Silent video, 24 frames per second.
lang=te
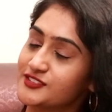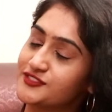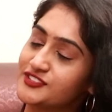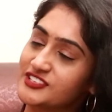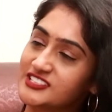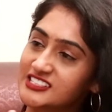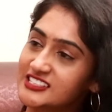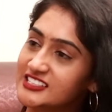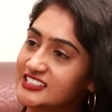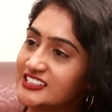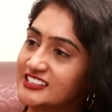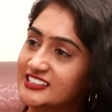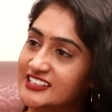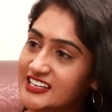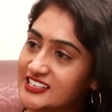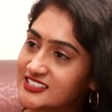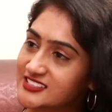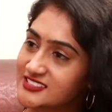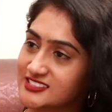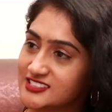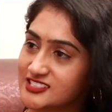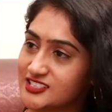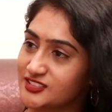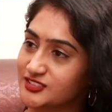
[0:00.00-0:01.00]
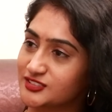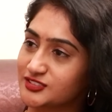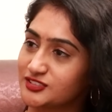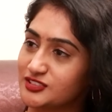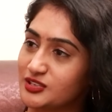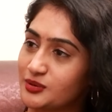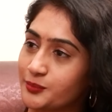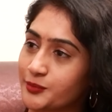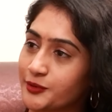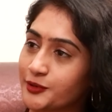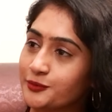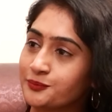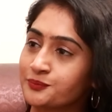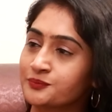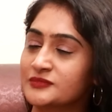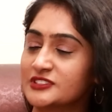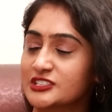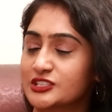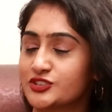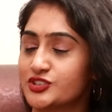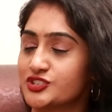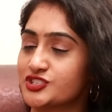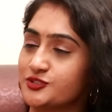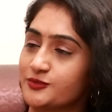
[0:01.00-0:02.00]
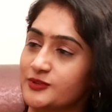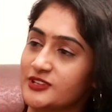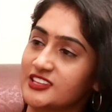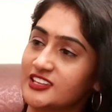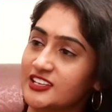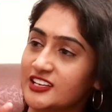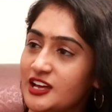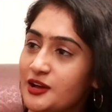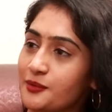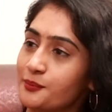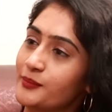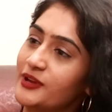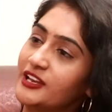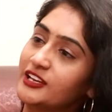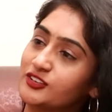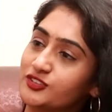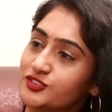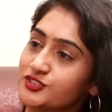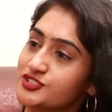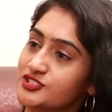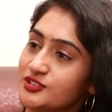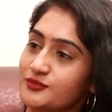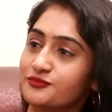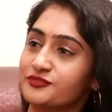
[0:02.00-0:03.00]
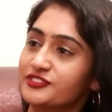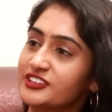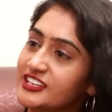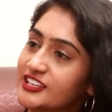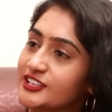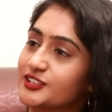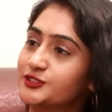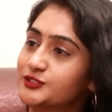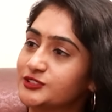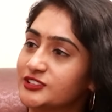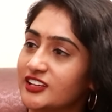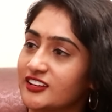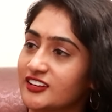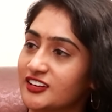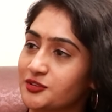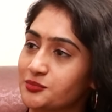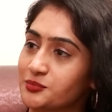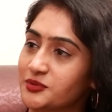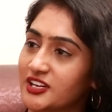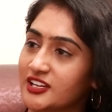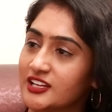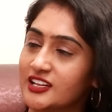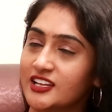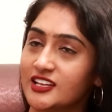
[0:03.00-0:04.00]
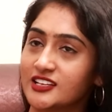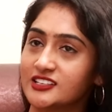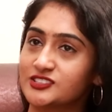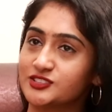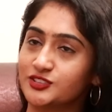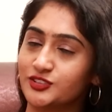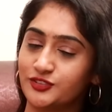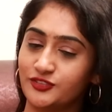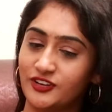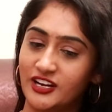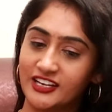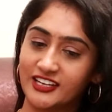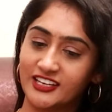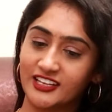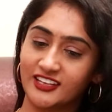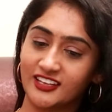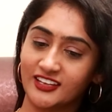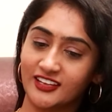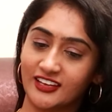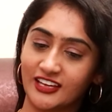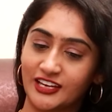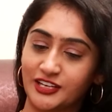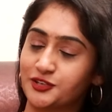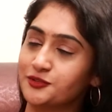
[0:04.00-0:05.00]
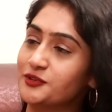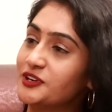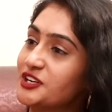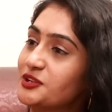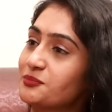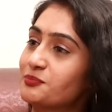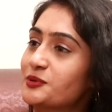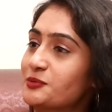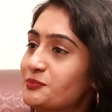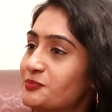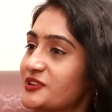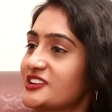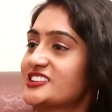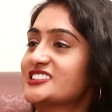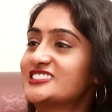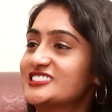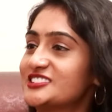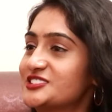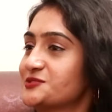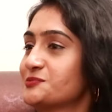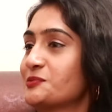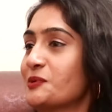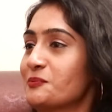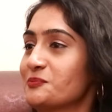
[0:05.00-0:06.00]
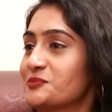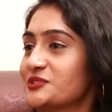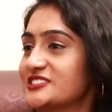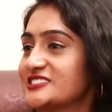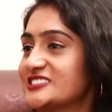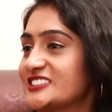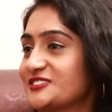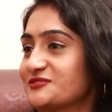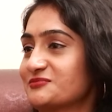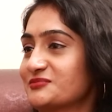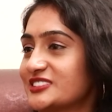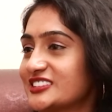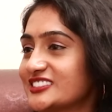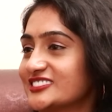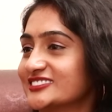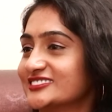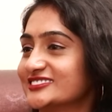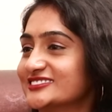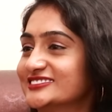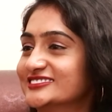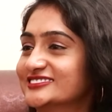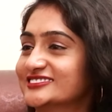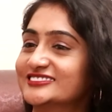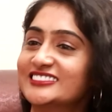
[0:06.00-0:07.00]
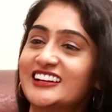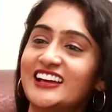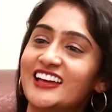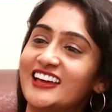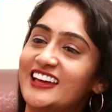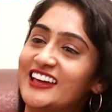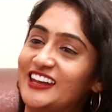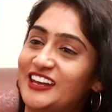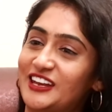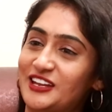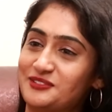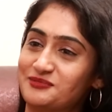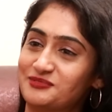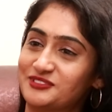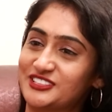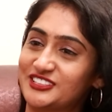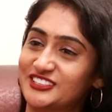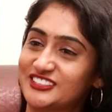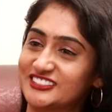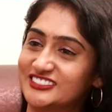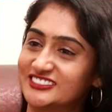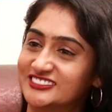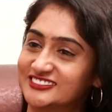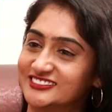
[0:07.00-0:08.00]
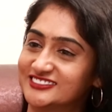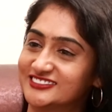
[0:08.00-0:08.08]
ఫిజికల్ టాస్క్ చేస్తున్నప్పుడు కొంచెం ఎంతైనా అమ్మాయిలు కొంచెం వీక్ ఉంటారు అనమాట సో వాటికి ఎటువంటి ప్రిపరేషన్ ఇచ్చి పంపించారు మీరు వెళ్ళే ముందు